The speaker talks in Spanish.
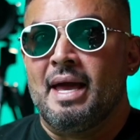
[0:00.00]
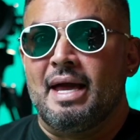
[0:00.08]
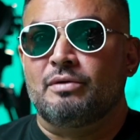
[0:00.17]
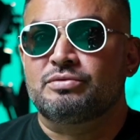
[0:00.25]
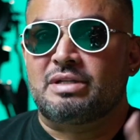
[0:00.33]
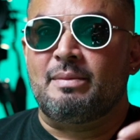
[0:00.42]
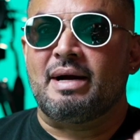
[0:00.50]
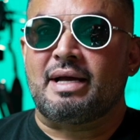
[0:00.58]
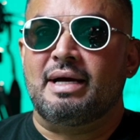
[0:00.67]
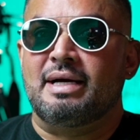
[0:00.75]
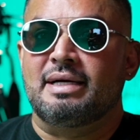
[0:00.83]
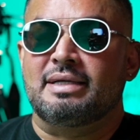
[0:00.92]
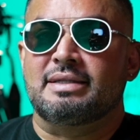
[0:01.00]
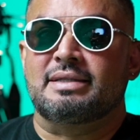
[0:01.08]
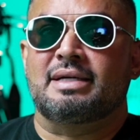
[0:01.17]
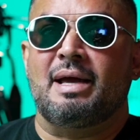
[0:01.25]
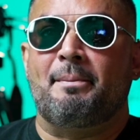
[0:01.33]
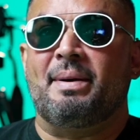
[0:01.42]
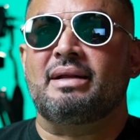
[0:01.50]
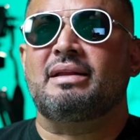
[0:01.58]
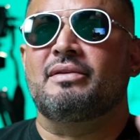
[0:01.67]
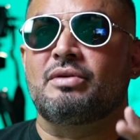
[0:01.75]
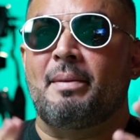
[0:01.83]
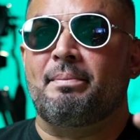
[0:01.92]
es un tema que, es
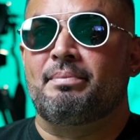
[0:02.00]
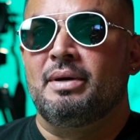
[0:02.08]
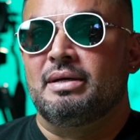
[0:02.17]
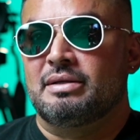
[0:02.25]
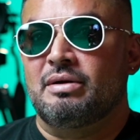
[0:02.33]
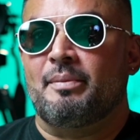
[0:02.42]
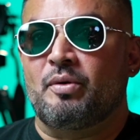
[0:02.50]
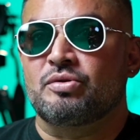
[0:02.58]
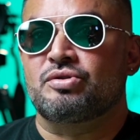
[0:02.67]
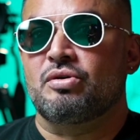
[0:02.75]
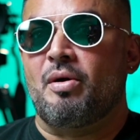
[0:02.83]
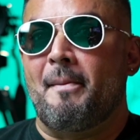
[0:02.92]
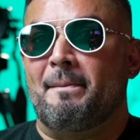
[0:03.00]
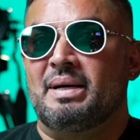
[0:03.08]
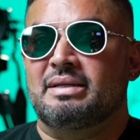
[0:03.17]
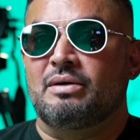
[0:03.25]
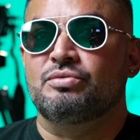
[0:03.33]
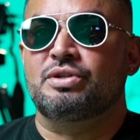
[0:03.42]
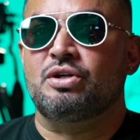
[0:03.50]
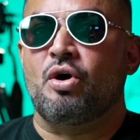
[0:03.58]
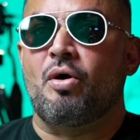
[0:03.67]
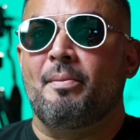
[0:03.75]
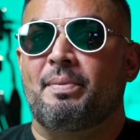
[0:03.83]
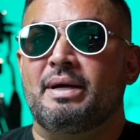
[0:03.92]
parte de una, producción completa, es un
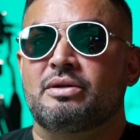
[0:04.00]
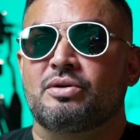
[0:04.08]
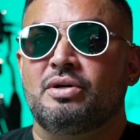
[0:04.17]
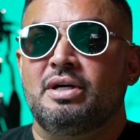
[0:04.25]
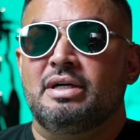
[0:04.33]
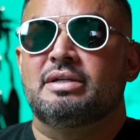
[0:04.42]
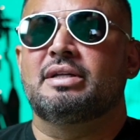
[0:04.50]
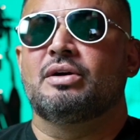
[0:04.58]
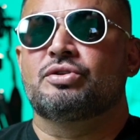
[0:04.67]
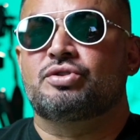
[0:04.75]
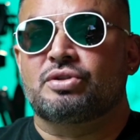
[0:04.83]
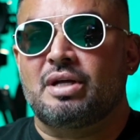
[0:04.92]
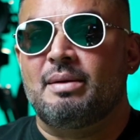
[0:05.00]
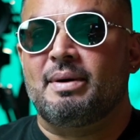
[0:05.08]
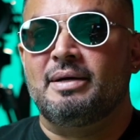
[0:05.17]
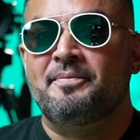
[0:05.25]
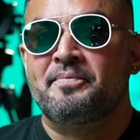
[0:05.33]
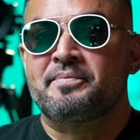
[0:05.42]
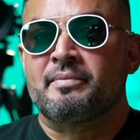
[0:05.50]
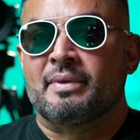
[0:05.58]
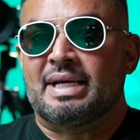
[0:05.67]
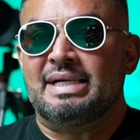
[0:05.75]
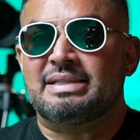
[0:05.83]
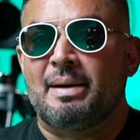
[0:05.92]
disco completo de ocho temas
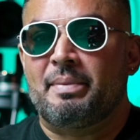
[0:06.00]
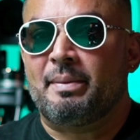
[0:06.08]
que se están